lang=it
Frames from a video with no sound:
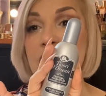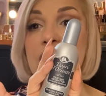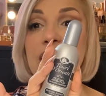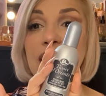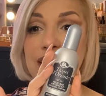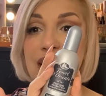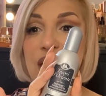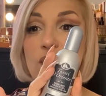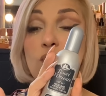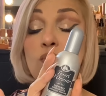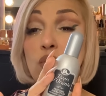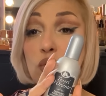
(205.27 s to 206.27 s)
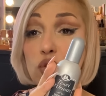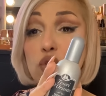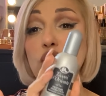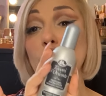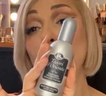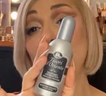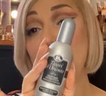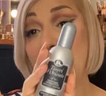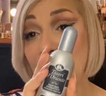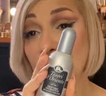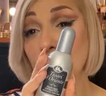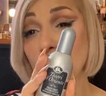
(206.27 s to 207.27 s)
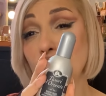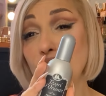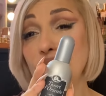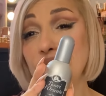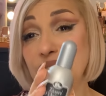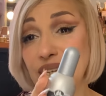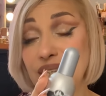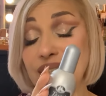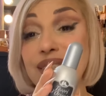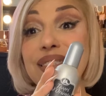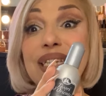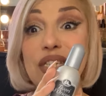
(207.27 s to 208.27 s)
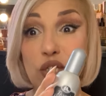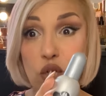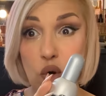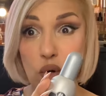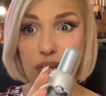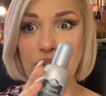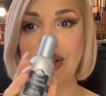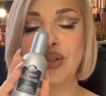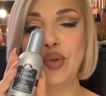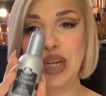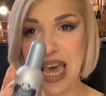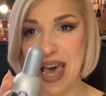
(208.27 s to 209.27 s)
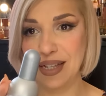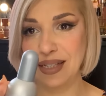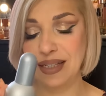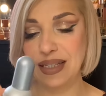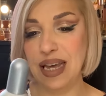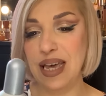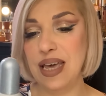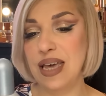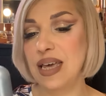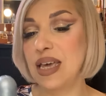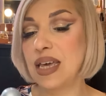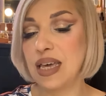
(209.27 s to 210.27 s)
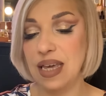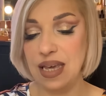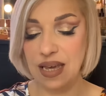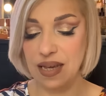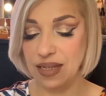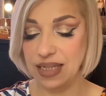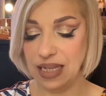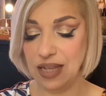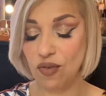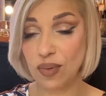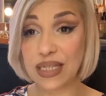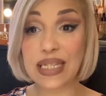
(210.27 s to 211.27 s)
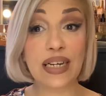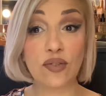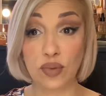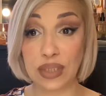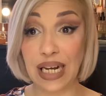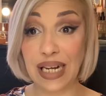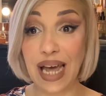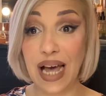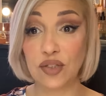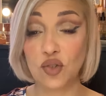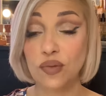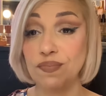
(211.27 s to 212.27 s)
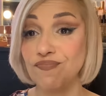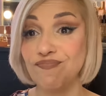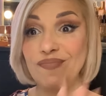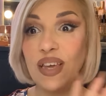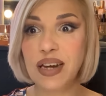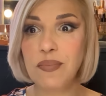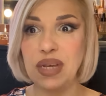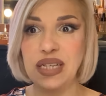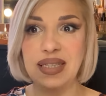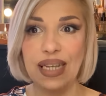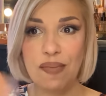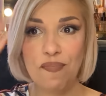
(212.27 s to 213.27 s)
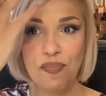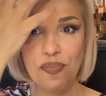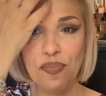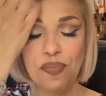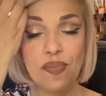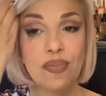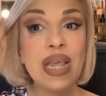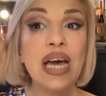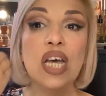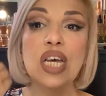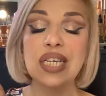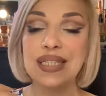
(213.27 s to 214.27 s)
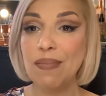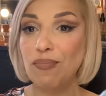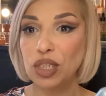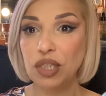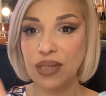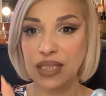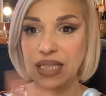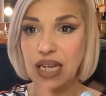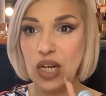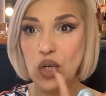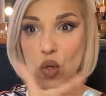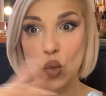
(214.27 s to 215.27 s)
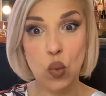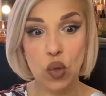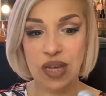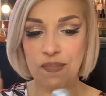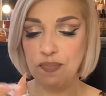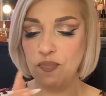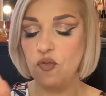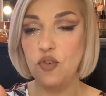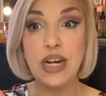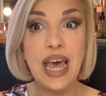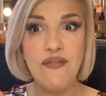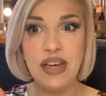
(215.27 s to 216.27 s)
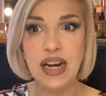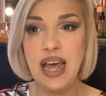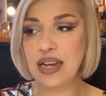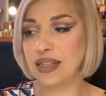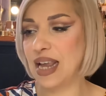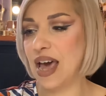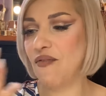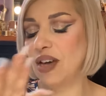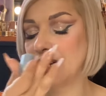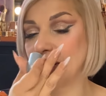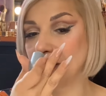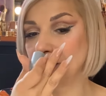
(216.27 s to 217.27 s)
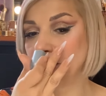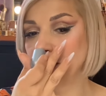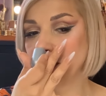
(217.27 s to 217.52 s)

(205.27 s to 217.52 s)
ed è muschio bianco di Tesori d'Oriente. E se devo pensare ad un talcato, mi viene in mente semplicemente lui, forever and ever.